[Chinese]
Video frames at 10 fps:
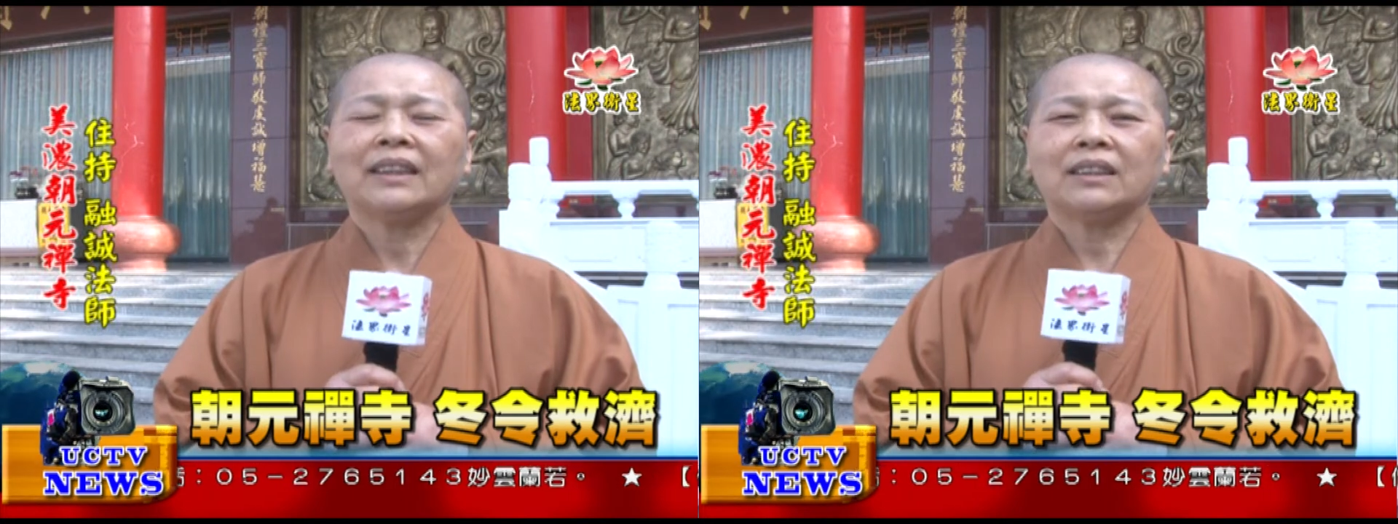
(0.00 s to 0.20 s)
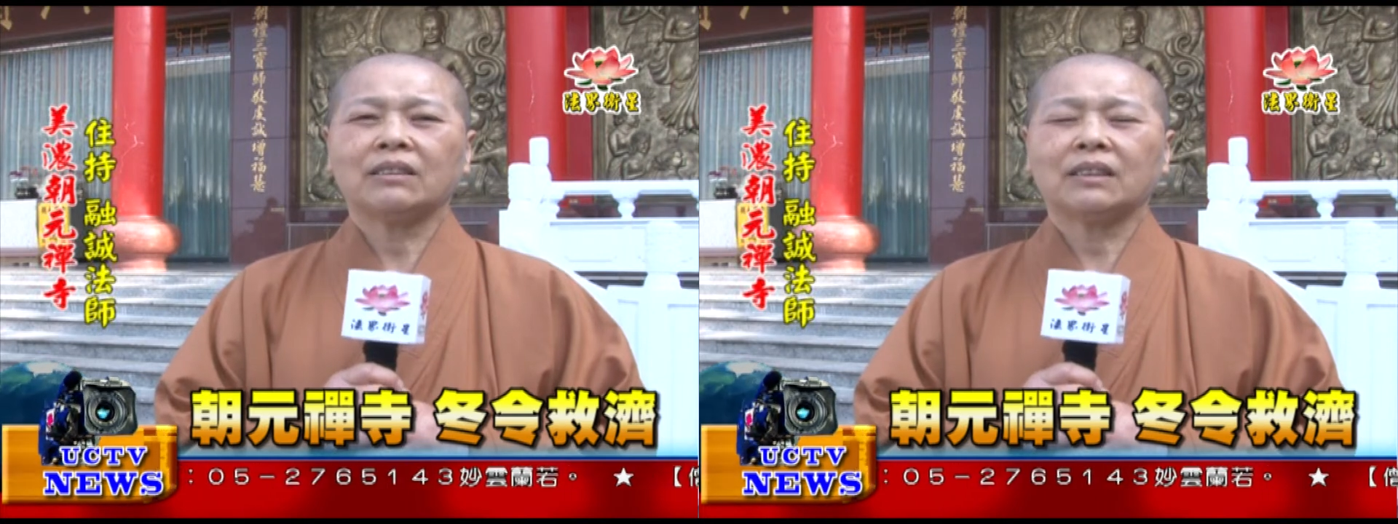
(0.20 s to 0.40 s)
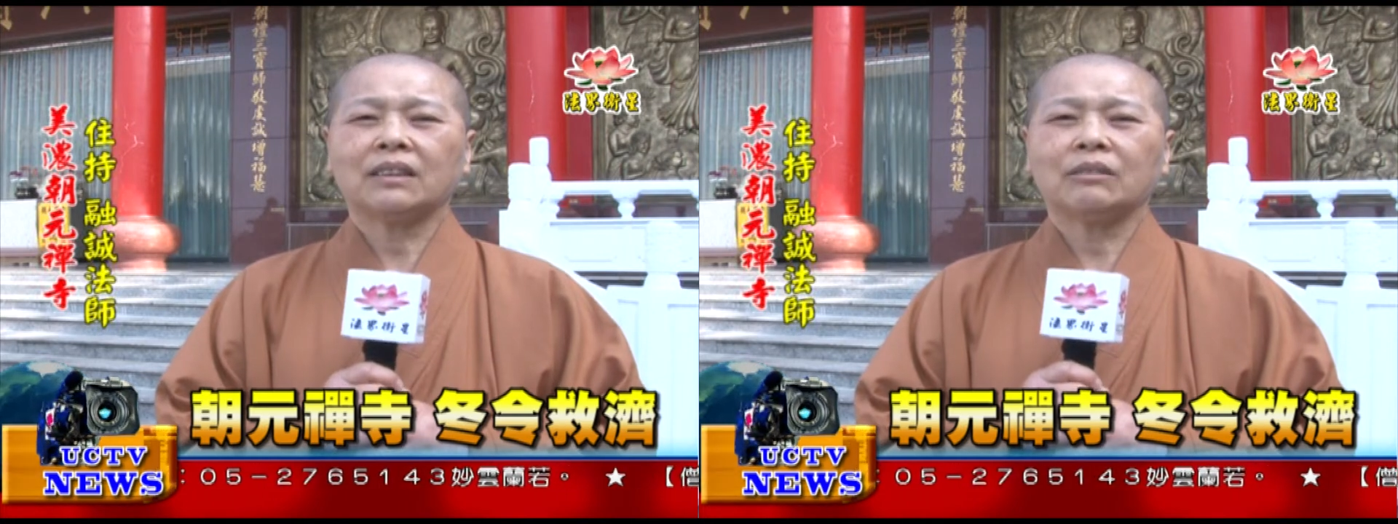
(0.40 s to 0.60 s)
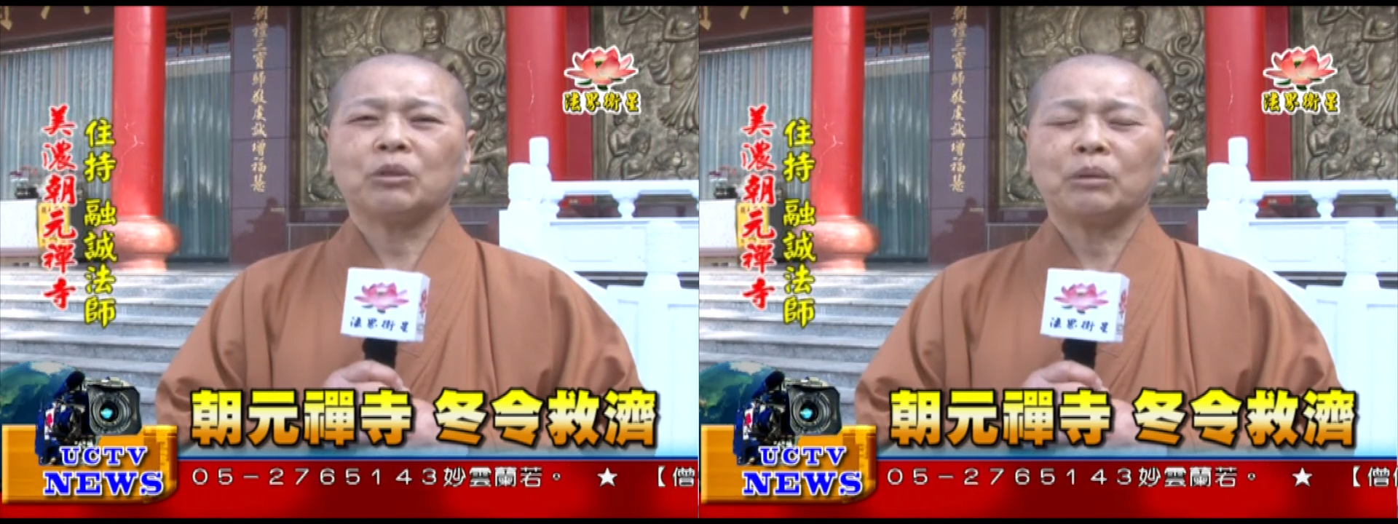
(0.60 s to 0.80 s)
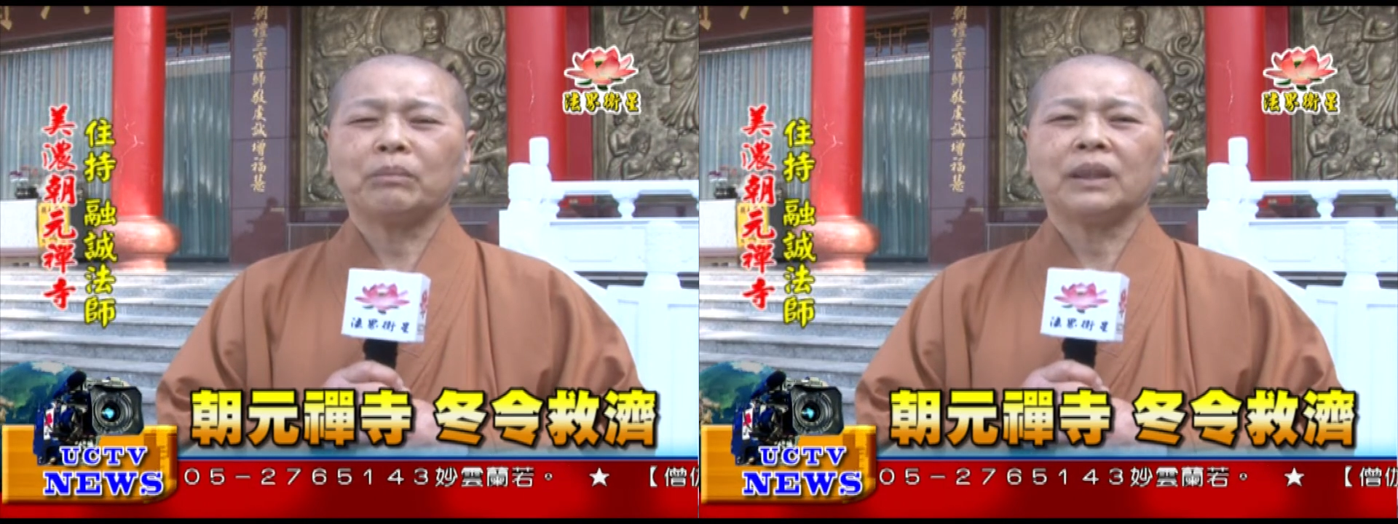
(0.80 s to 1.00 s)
就是
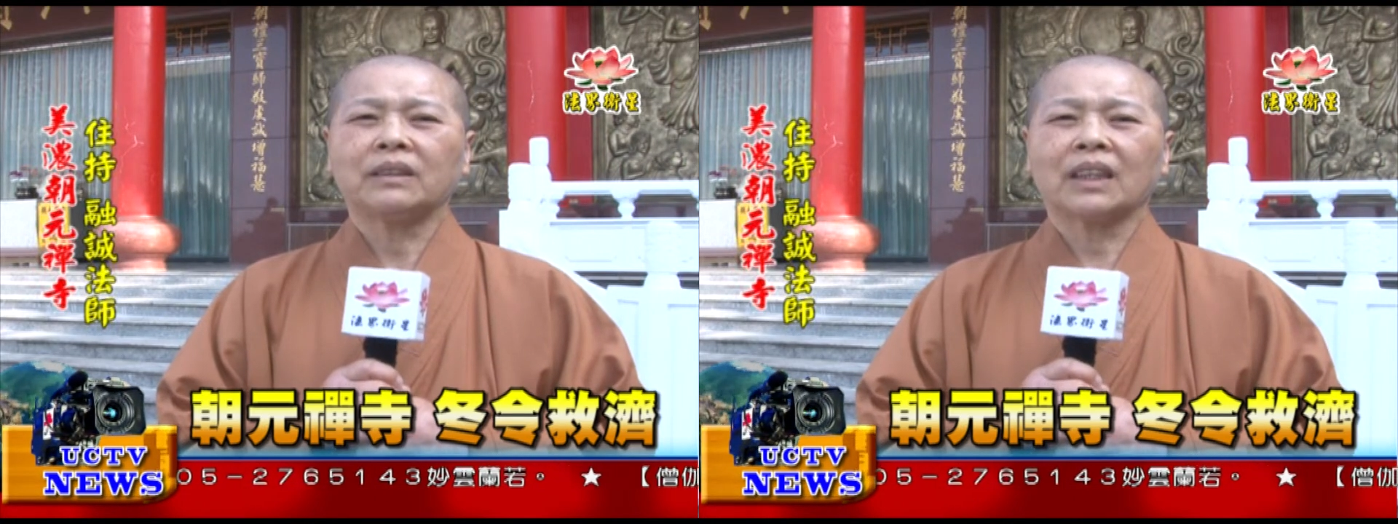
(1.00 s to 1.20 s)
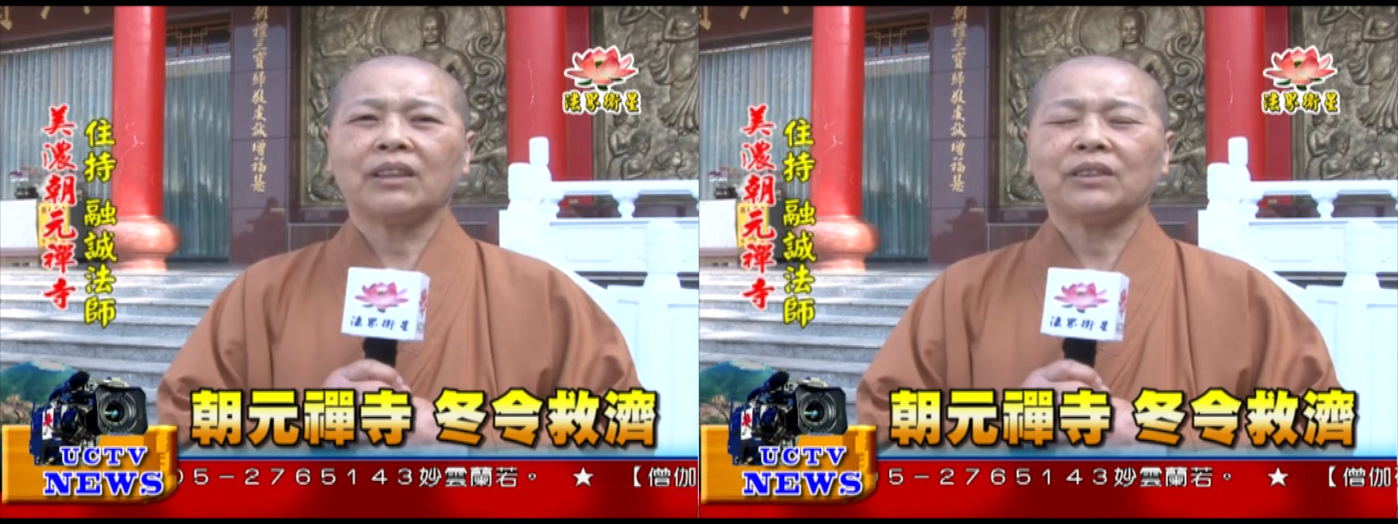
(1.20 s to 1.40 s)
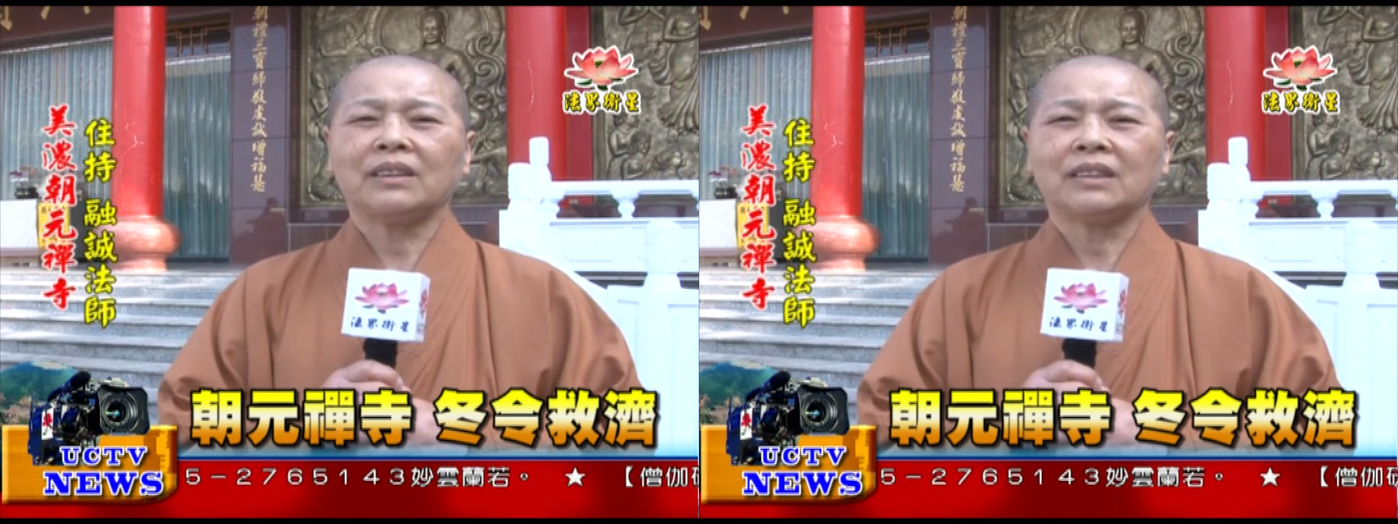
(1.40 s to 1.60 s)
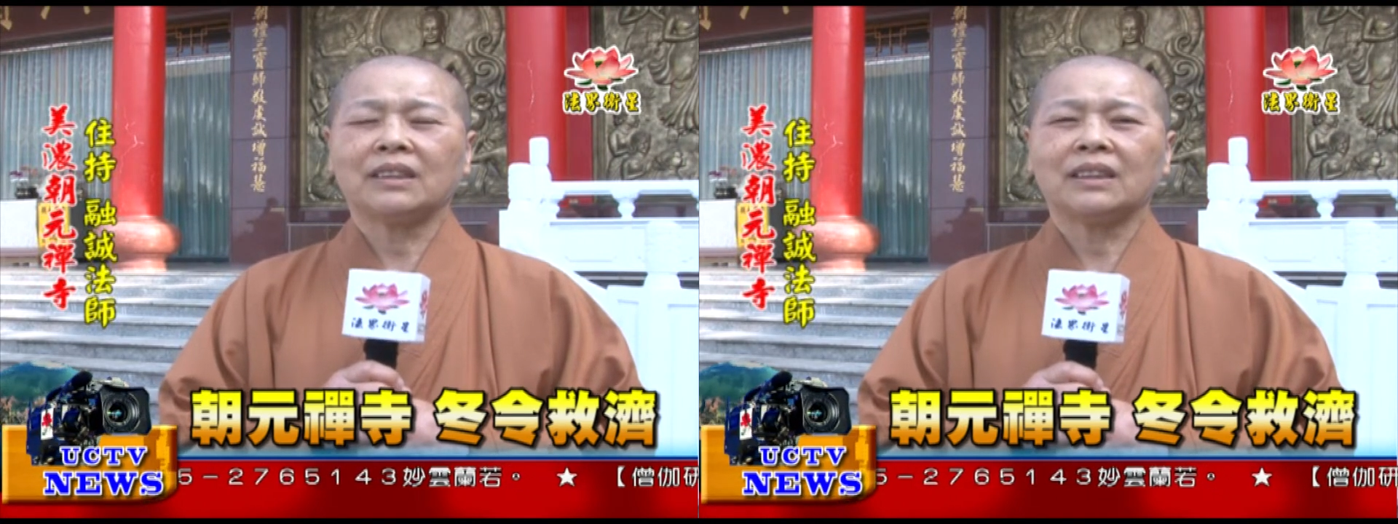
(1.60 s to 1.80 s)
我们朝元寺